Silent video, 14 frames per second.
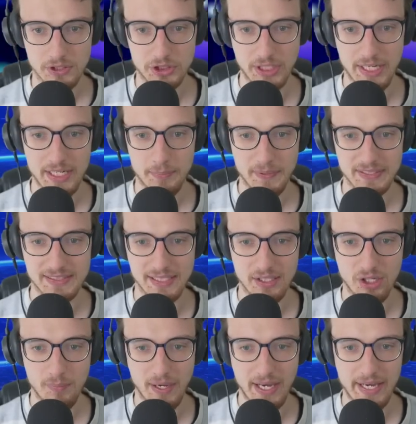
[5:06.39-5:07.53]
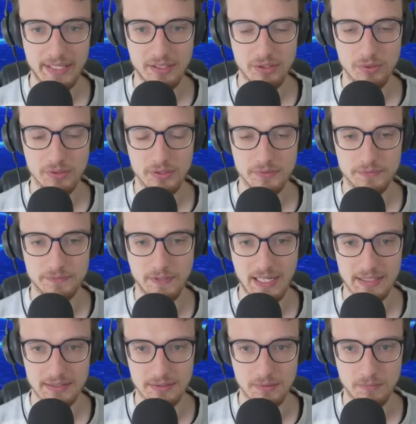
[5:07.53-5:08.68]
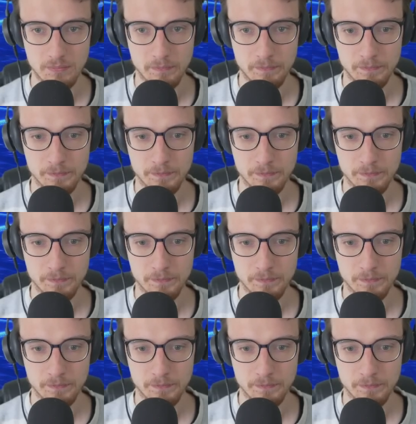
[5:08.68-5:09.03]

wahrscheinlich bei Sekrom eine Runde warten.